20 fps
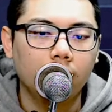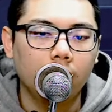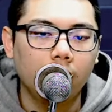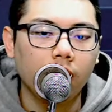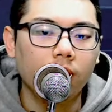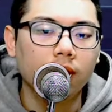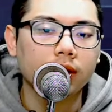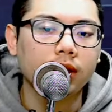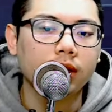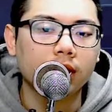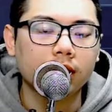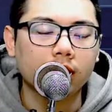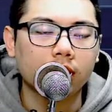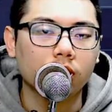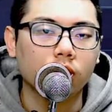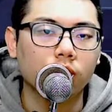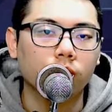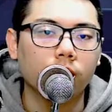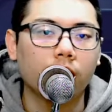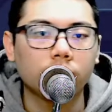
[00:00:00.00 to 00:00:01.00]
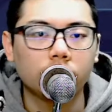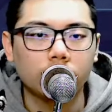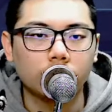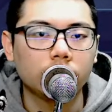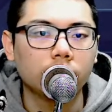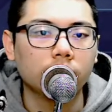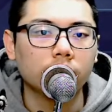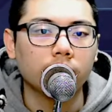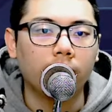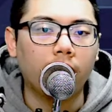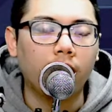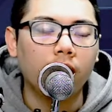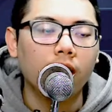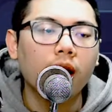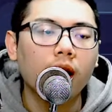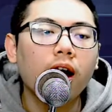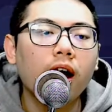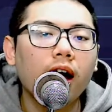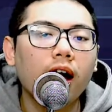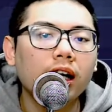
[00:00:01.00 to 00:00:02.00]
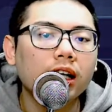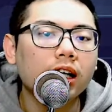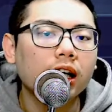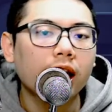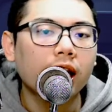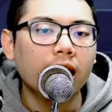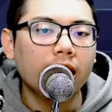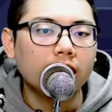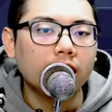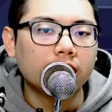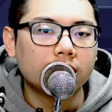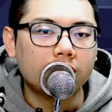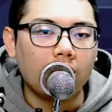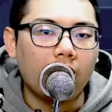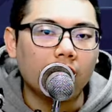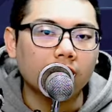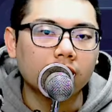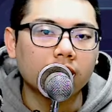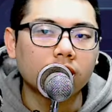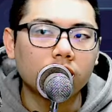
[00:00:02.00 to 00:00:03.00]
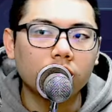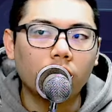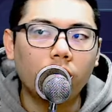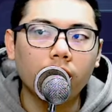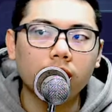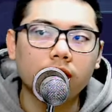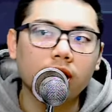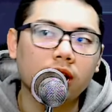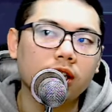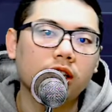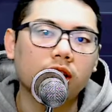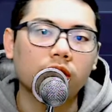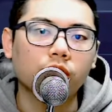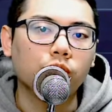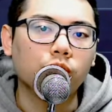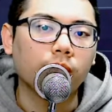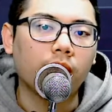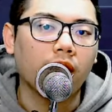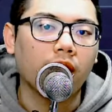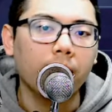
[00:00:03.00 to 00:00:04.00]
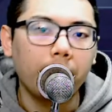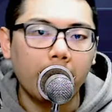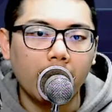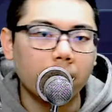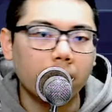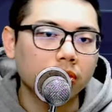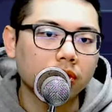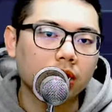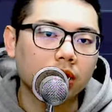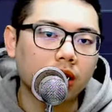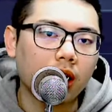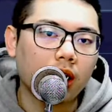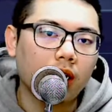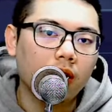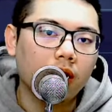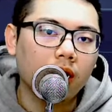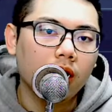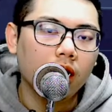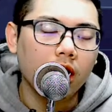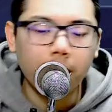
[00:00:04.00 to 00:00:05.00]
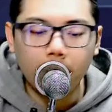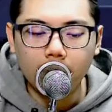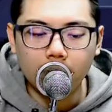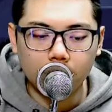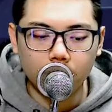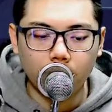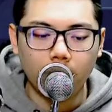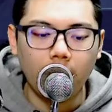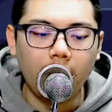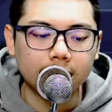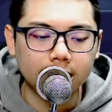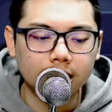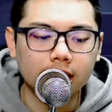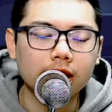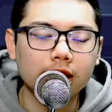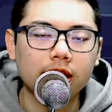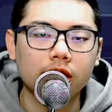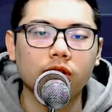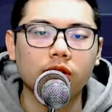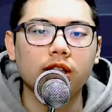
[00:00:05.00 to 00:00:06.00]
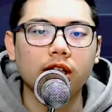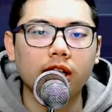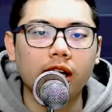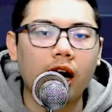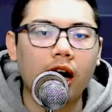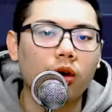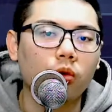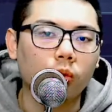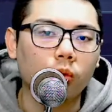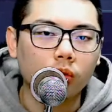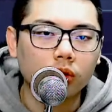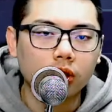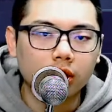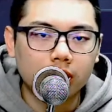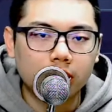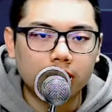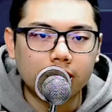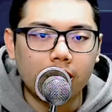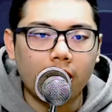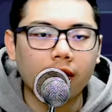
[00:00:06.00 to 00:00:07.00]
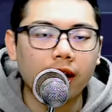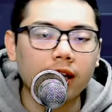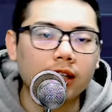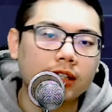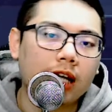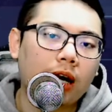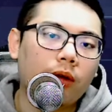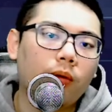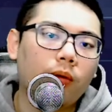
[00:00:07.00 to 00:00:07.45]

因为这类型的股票就是什么隐藏的受惠升息的股票，一般人不知道，一般人以为啊升息的就是银行股，其实还有一个隐藏